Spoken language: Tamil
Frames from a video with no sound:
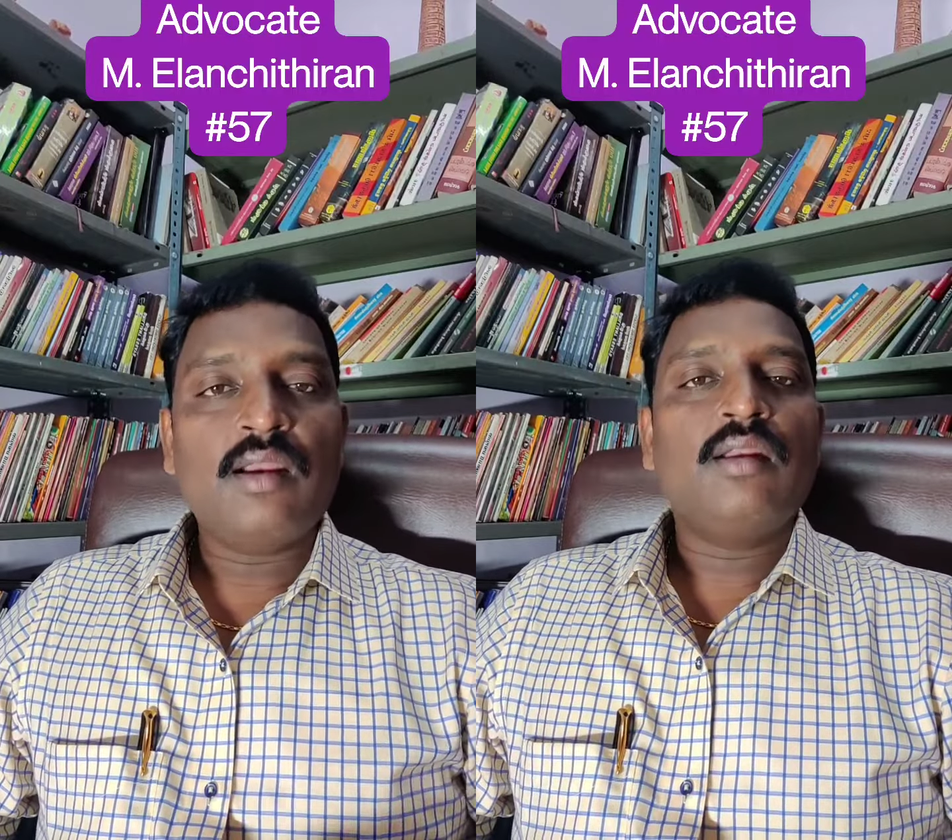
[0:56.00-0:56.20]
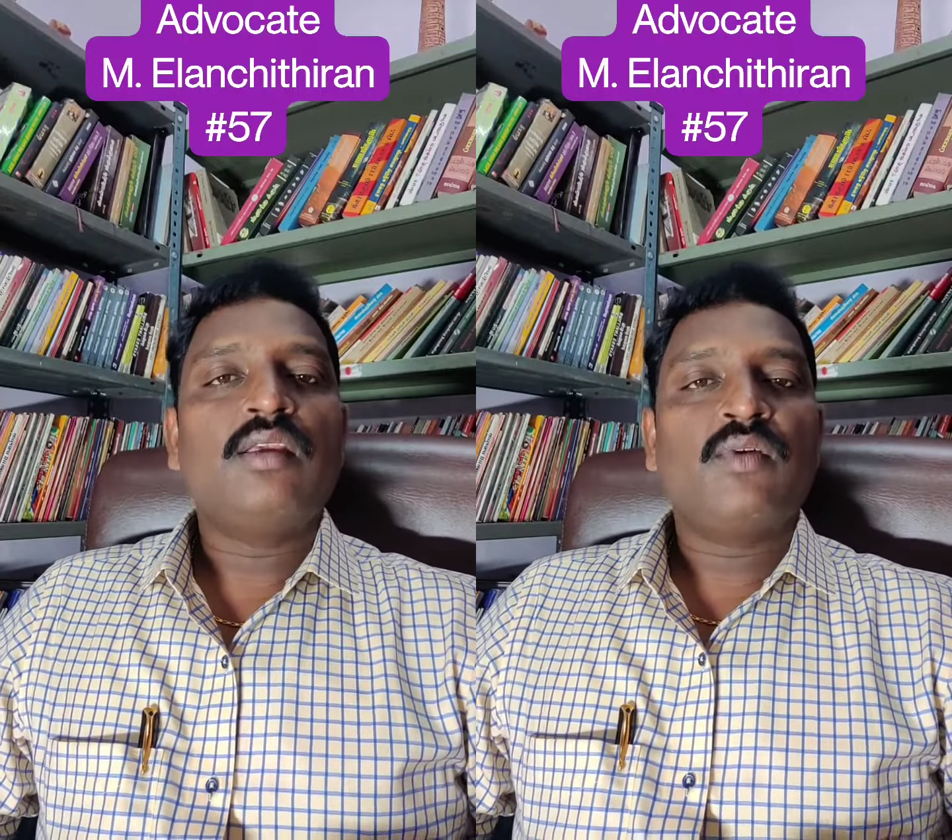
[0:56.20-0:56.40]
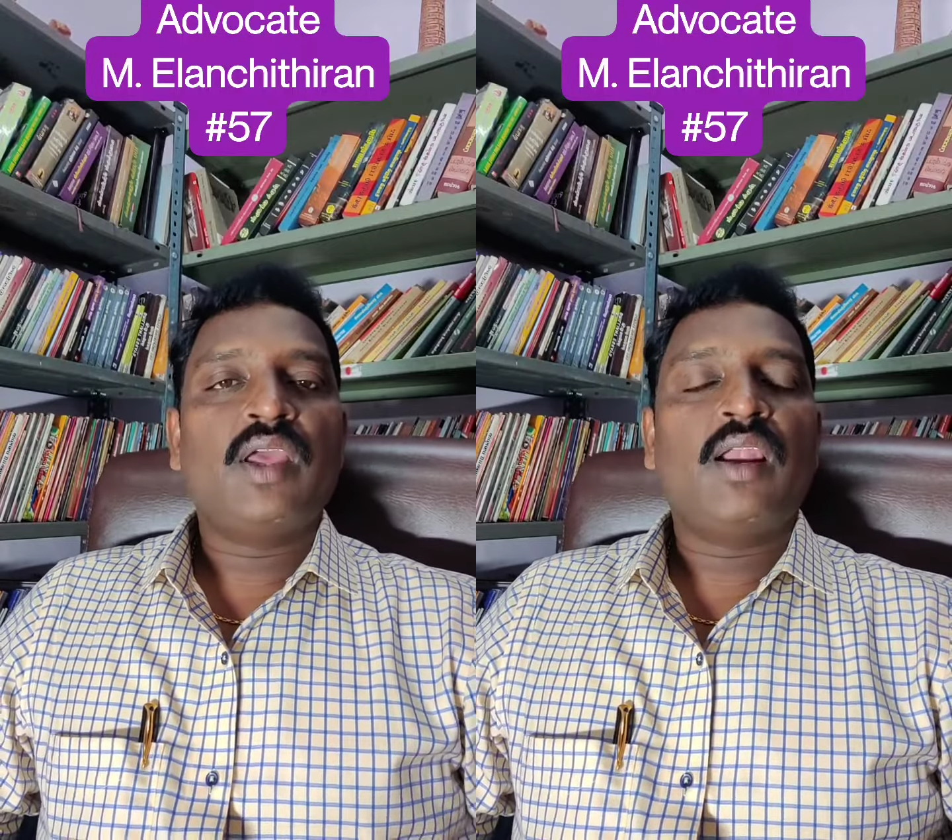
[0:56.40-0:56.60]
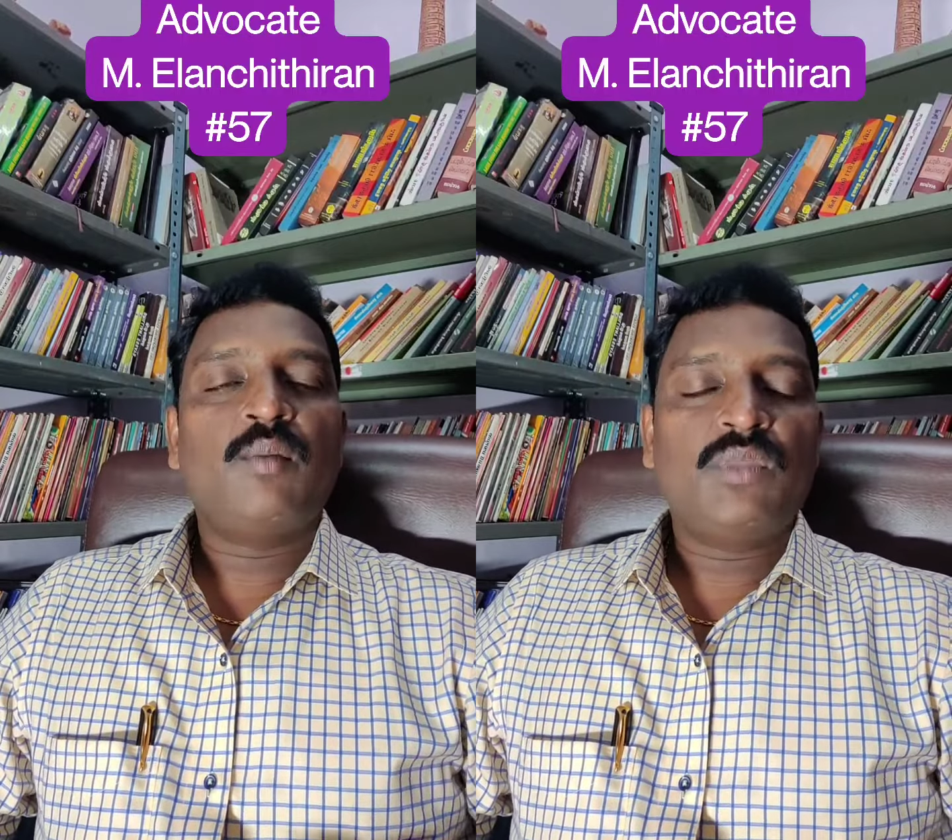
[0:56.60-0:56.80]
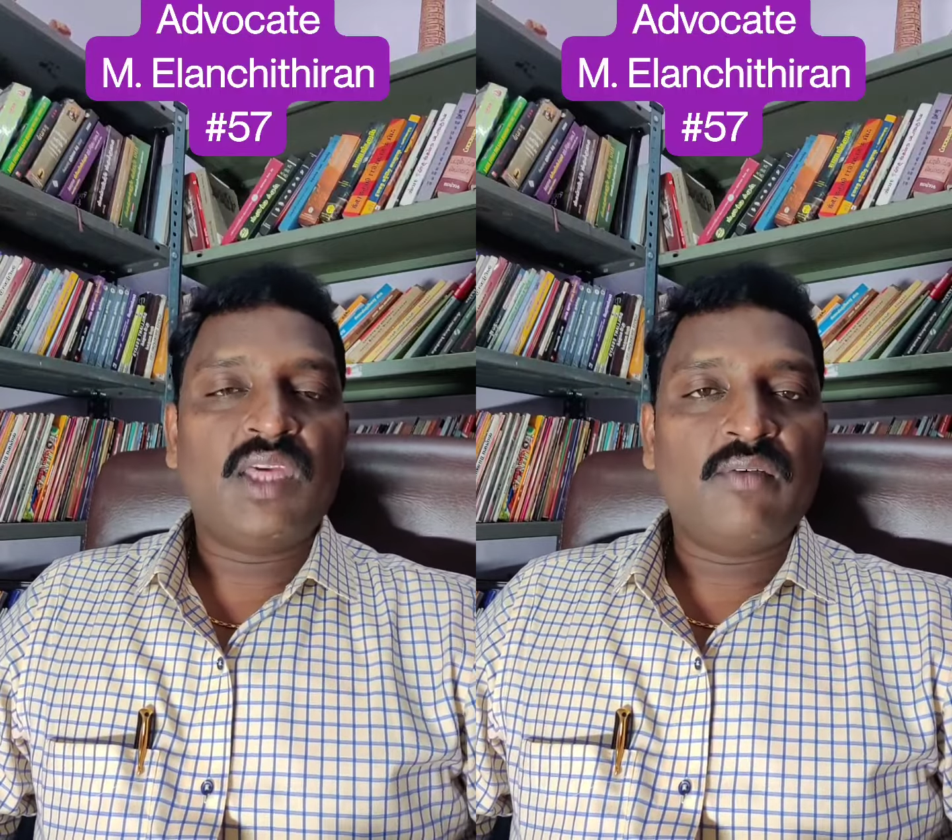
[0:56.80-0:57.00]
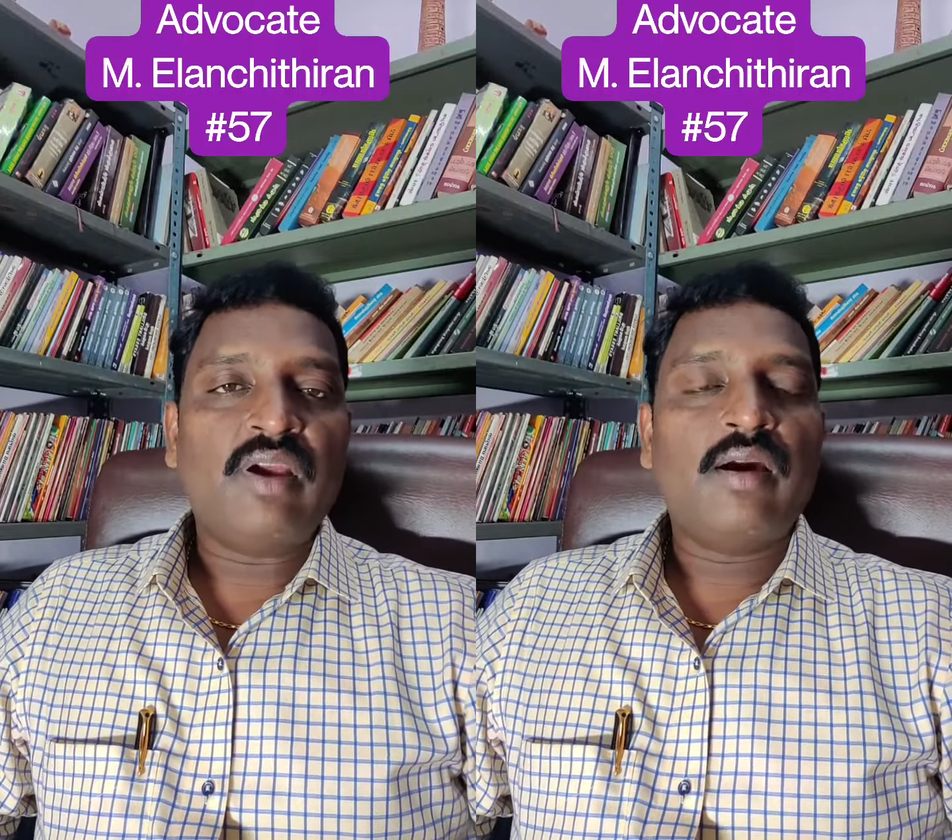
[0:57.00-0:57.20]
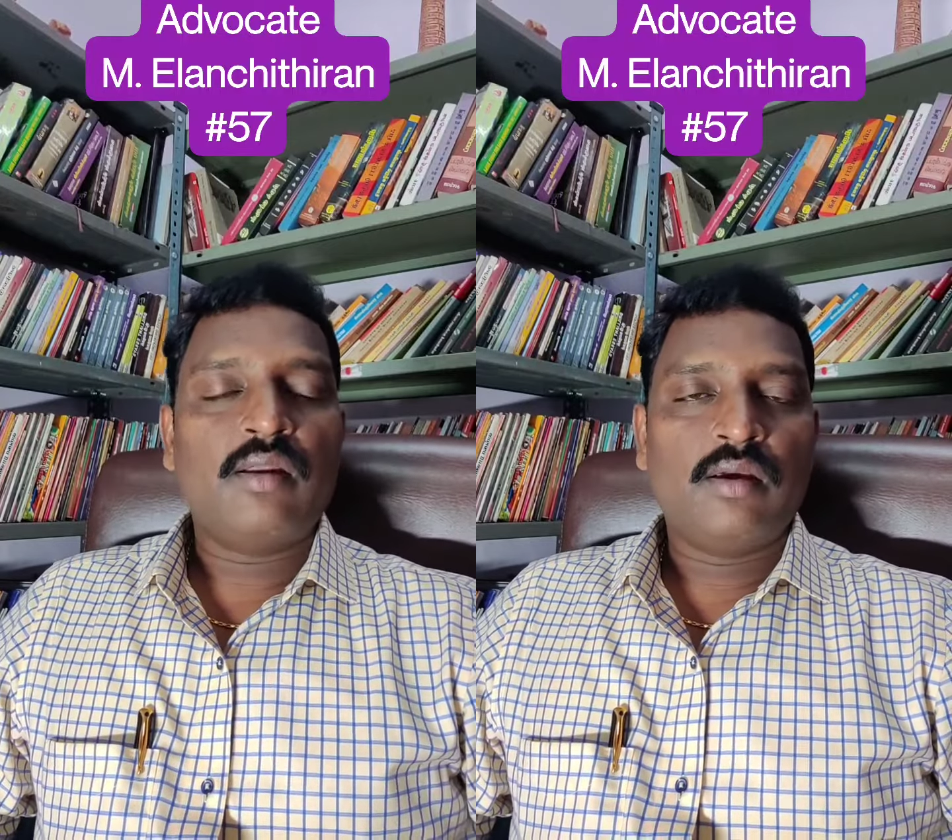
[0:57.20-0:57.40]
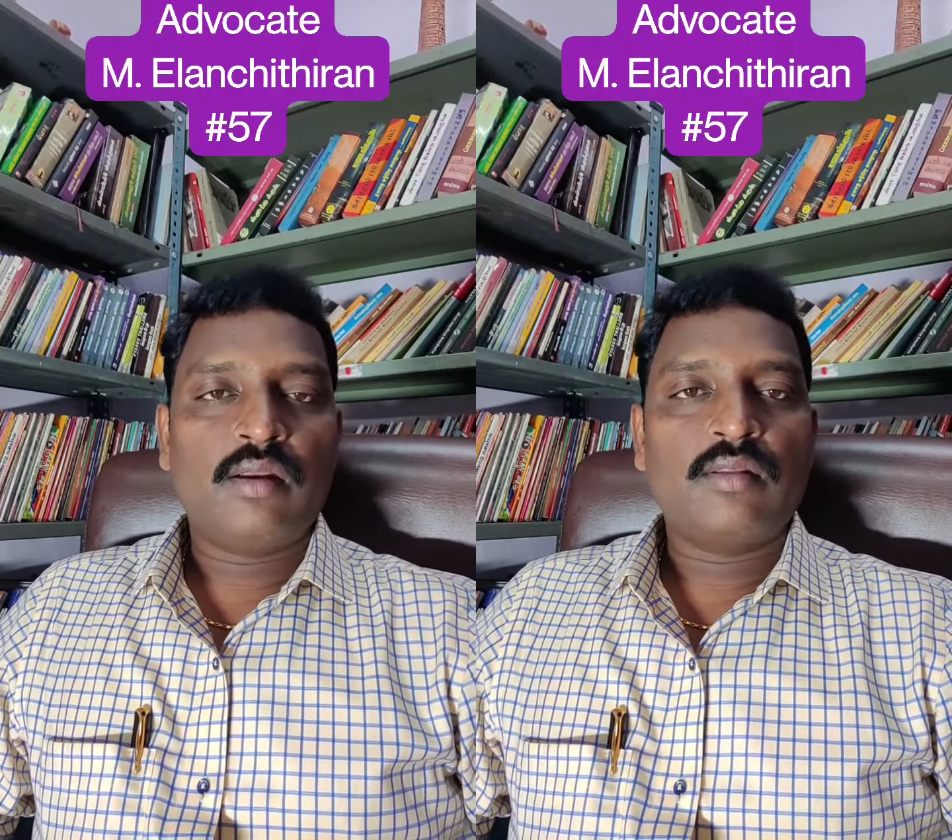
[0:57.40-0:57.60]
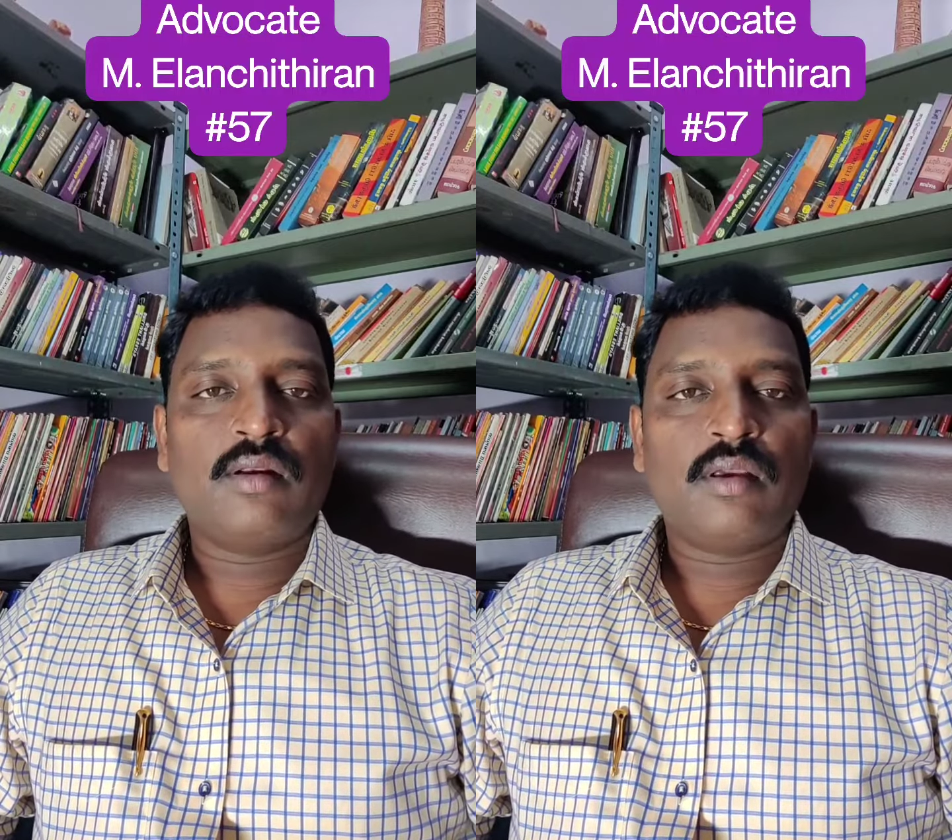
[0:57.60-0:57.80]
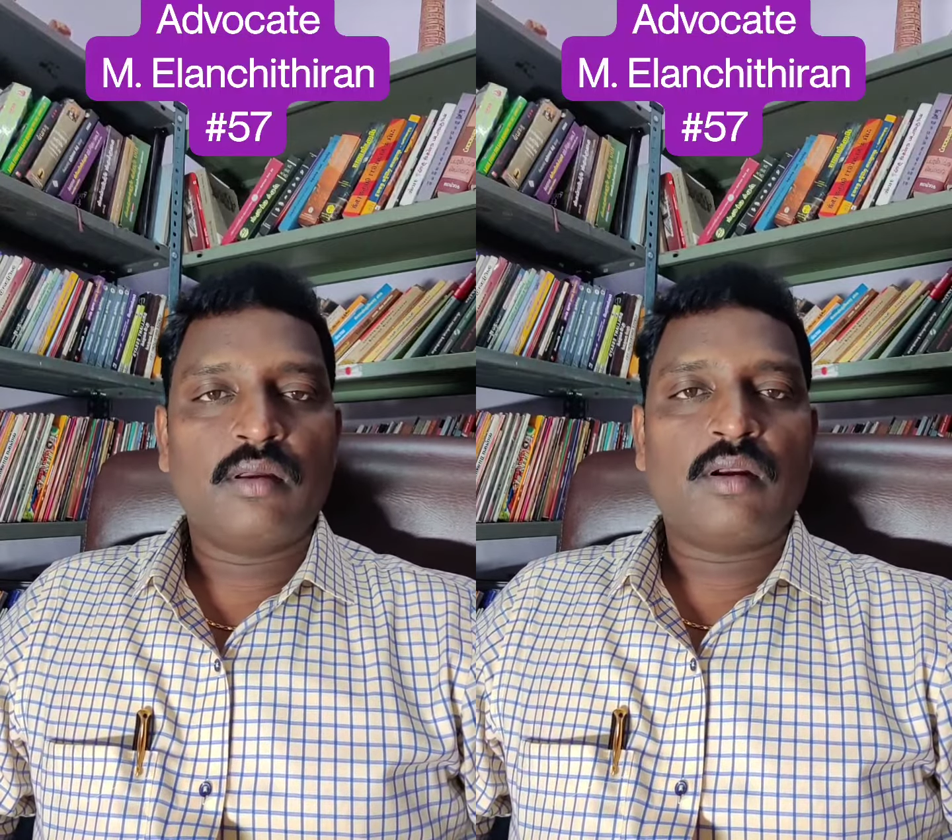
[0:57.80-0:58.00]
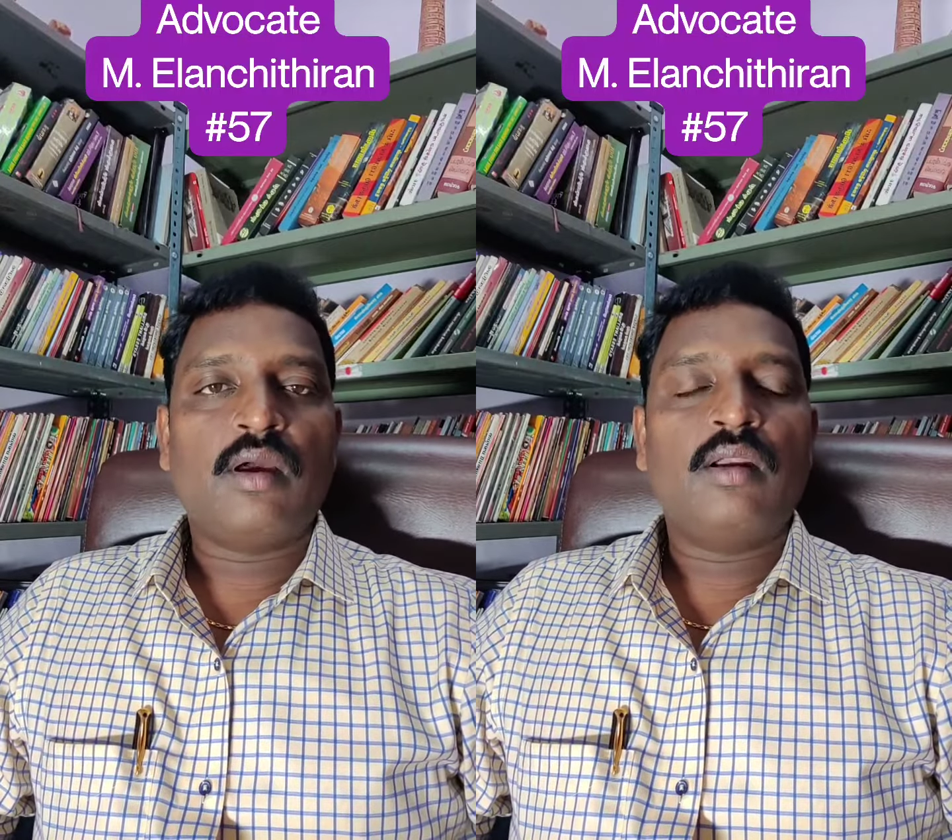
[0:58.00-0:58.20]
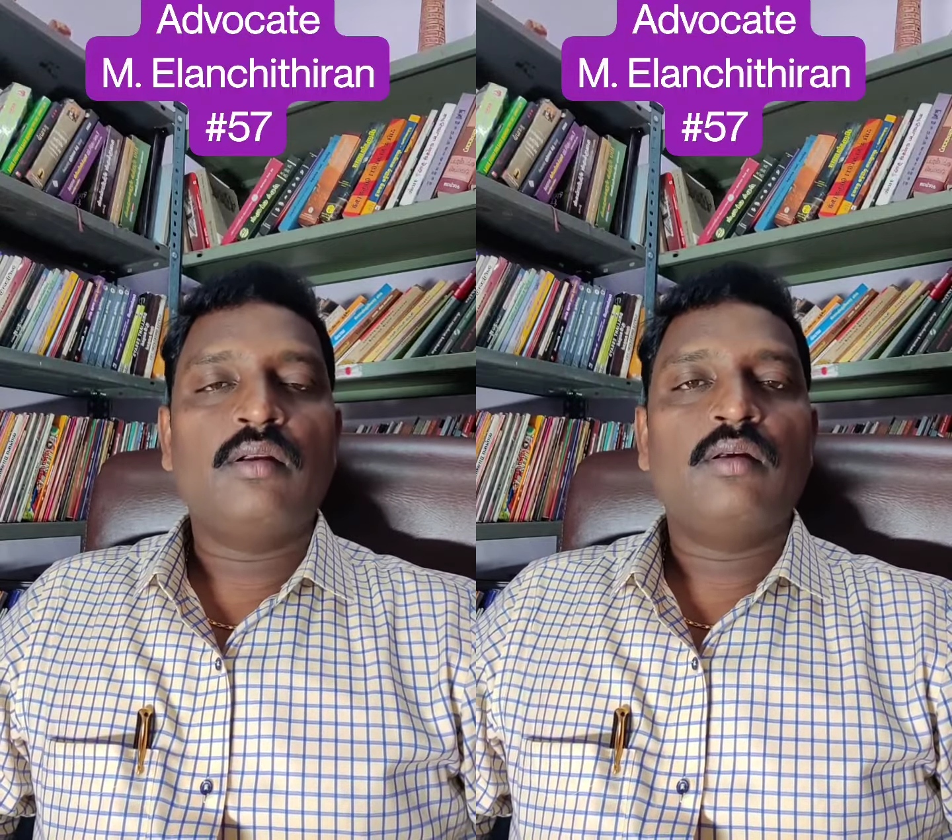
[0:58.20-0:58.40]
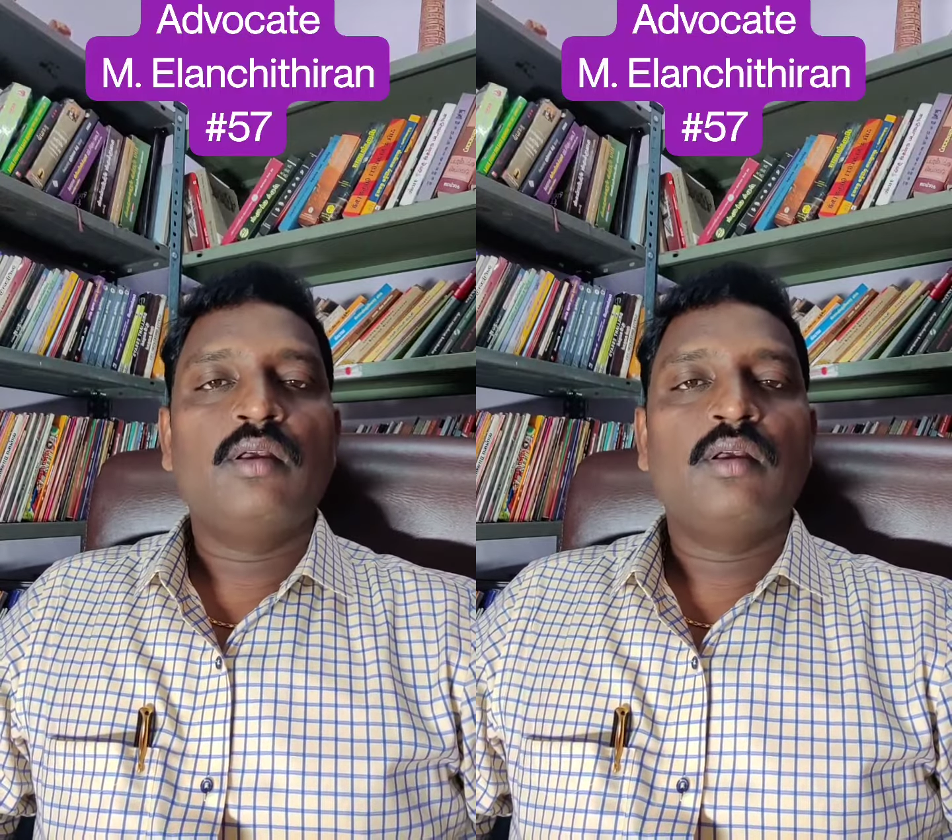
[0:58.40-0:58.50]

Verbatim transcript: ஏன் இவையெல்லாம் தேவையாக இருக்கிறது என்று கேட்டால்